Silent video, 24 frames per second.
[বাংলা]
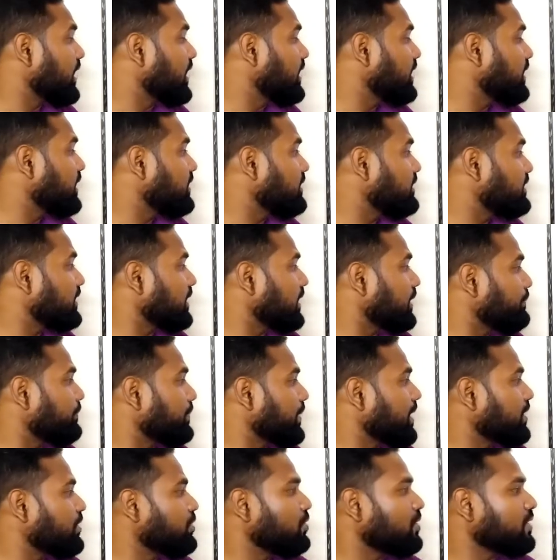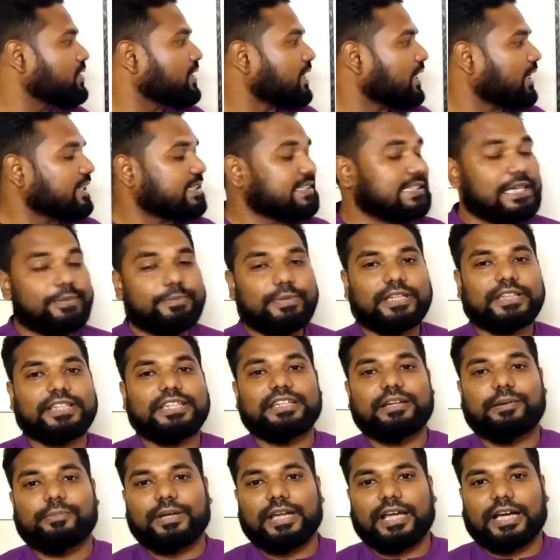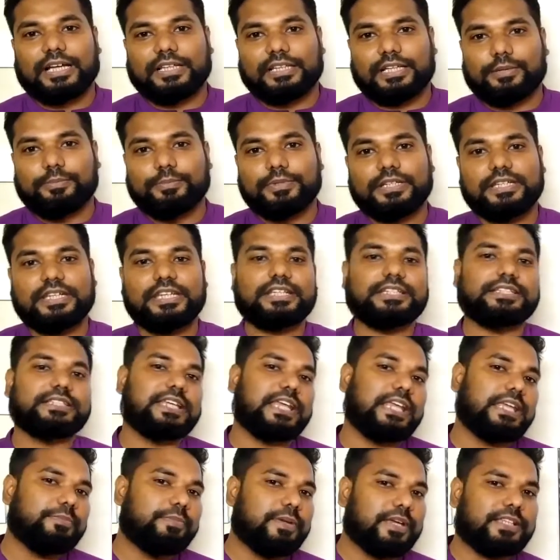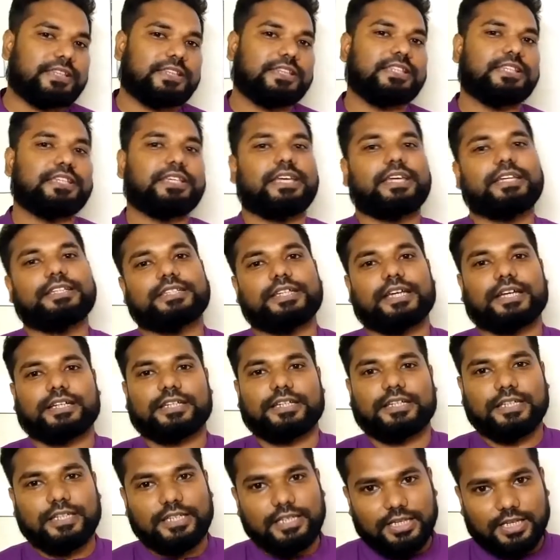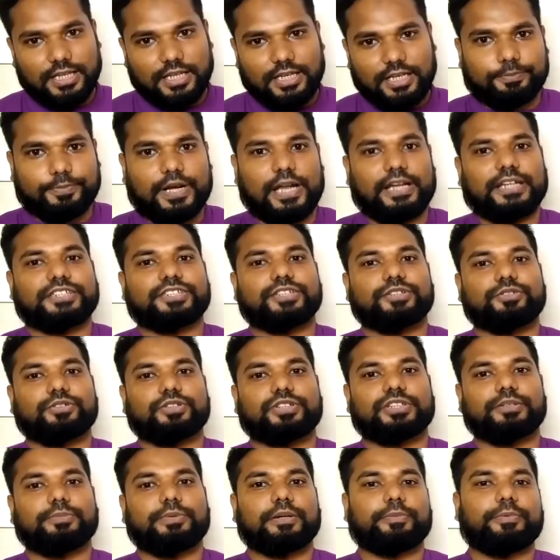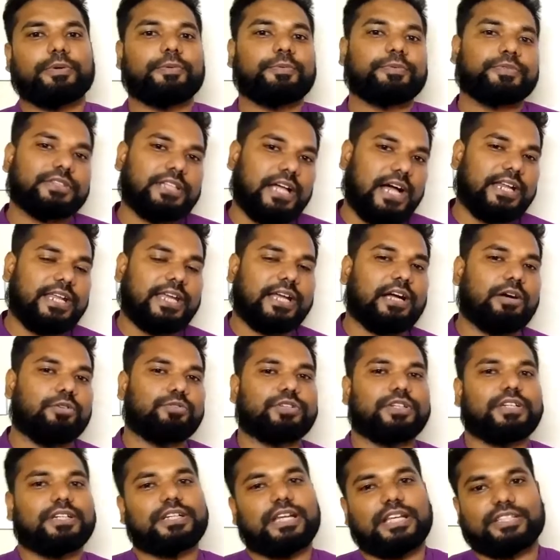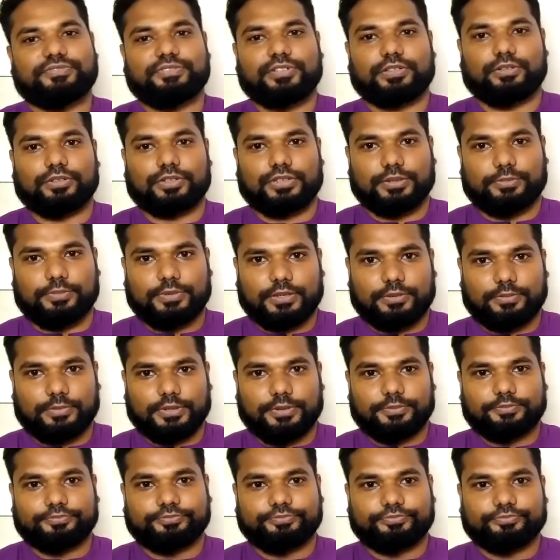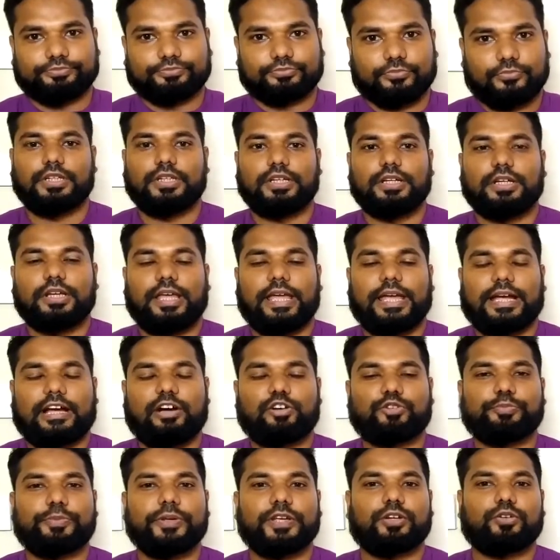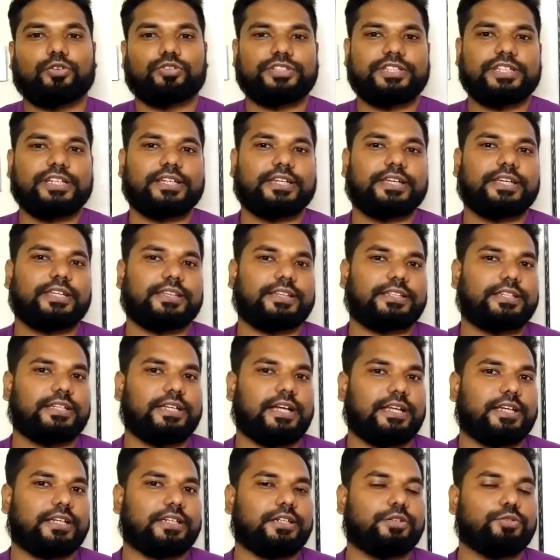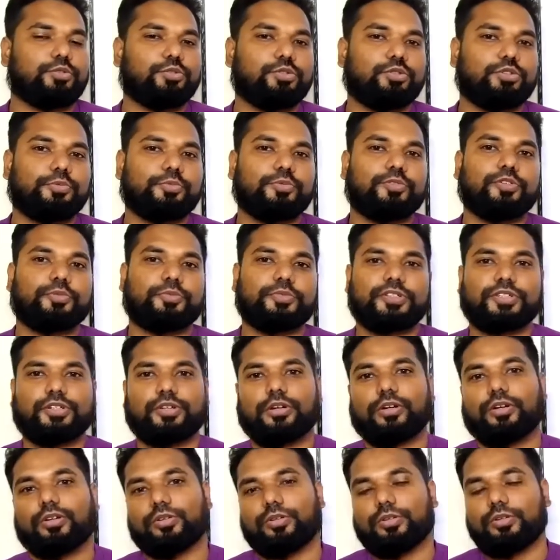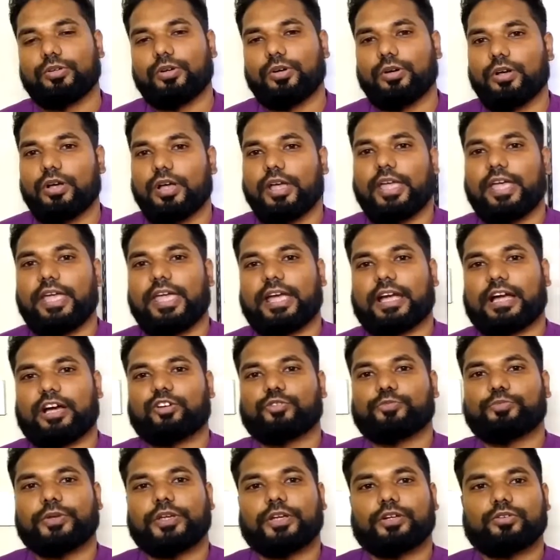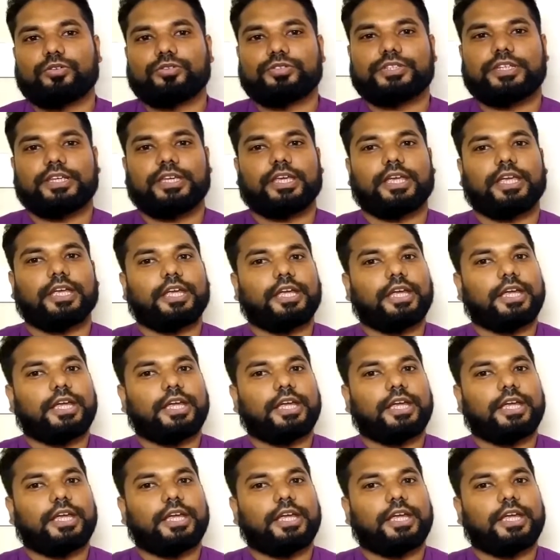এই পেটিওর জায়গায় যেই ব্যক্তির নাম লেখা থাকবে ঠিক সেই ব্যক্তি এই চেকটি কালেকশন করতে পারবে তার অ্যাকাউন্টে ট্রান্সফার করতে পারবে অ্যাকাউন্ট পে ক্রসিং এর ক্ষেত্রে আরেকটা গুরুত্বপূর্ণ বিষয় হলো অ্যাকাউন্ট পে ক্রসিং